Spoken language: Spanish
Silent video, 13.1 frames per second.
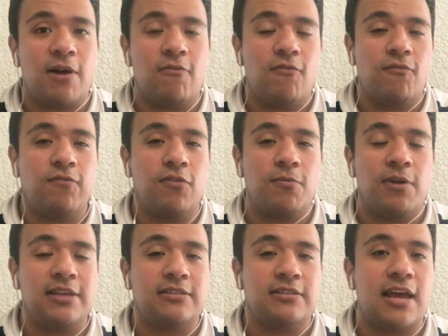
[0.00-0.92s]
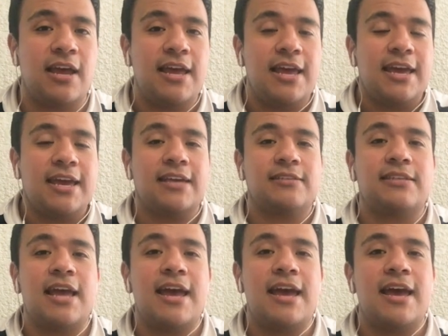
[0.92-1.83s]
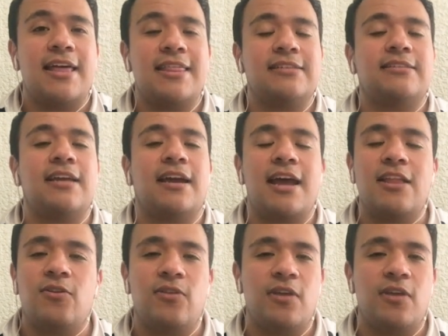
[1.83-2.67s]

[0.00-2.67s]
un futbolista que está destacando